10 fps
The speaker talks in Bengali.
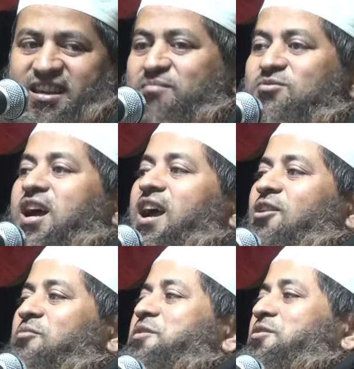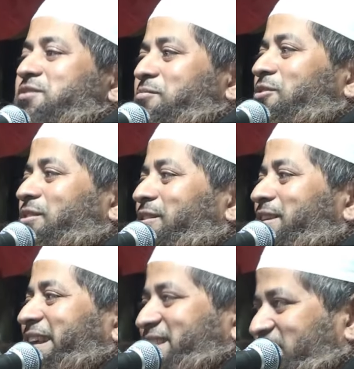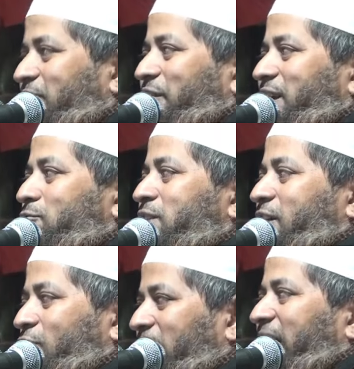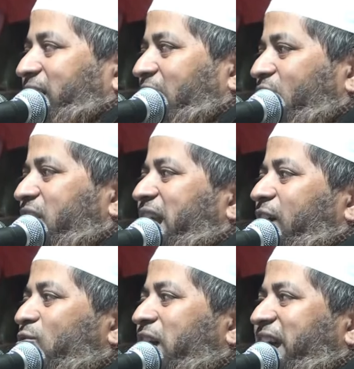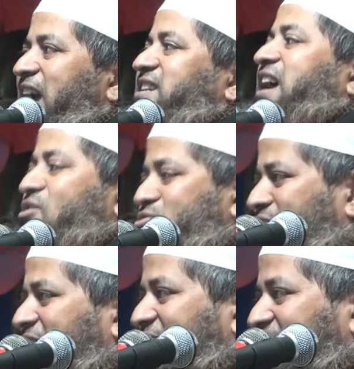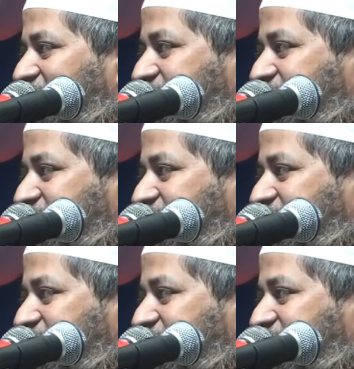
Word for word: কি বোঝা গেল ইস্তেকবার গুণা করার কারণে না গুণাকে আটকানোর জন্যে